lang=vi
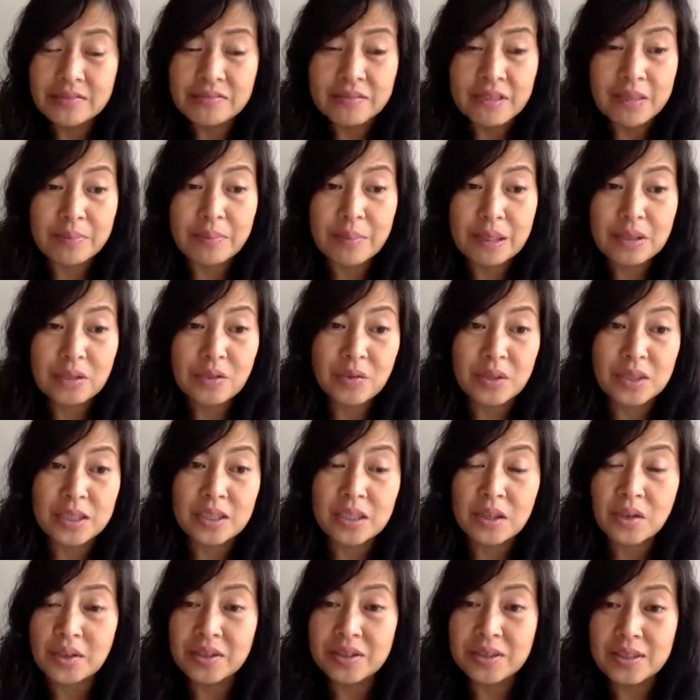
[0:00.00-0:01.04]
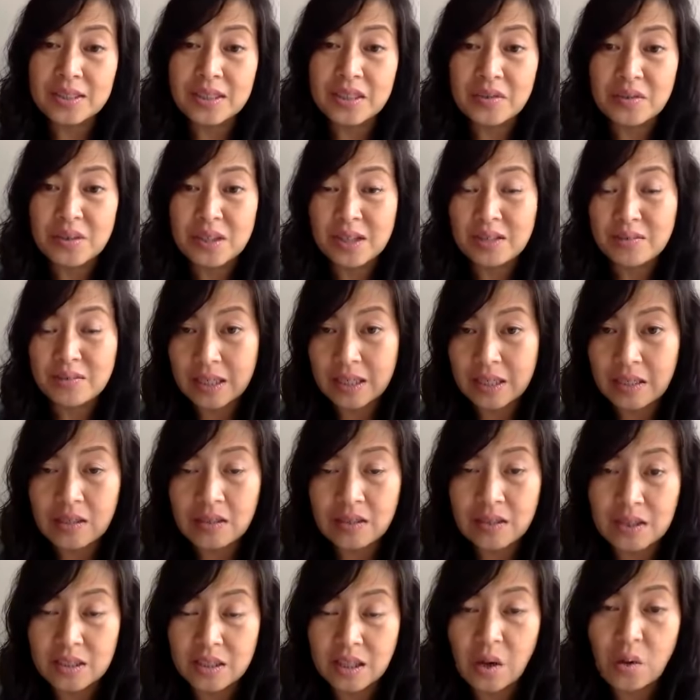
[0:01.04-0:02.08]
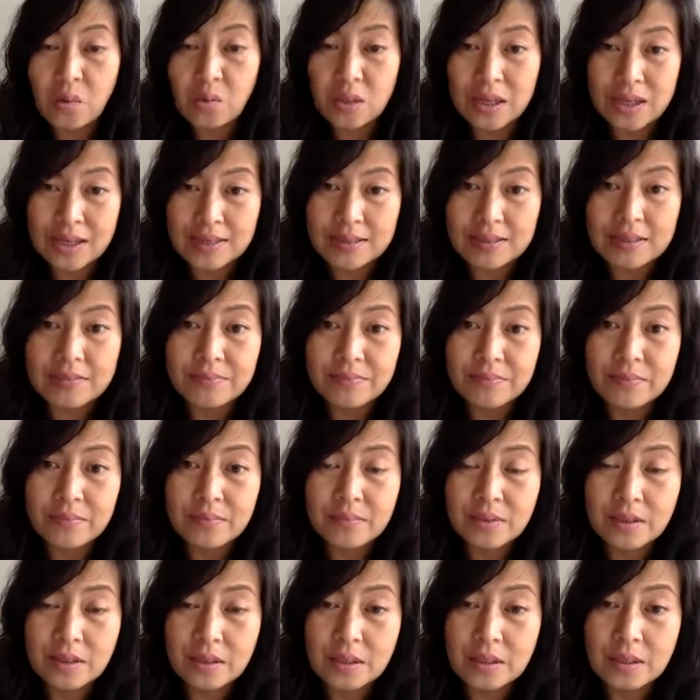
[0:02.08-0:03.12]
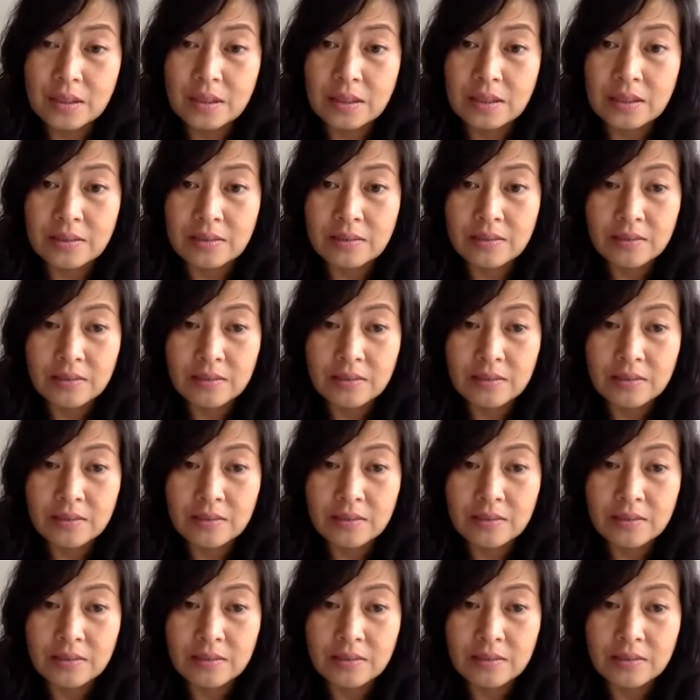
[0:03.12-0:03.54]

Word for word: và mặc dù liên nói rất nhiều vẫn có người thâu lại à,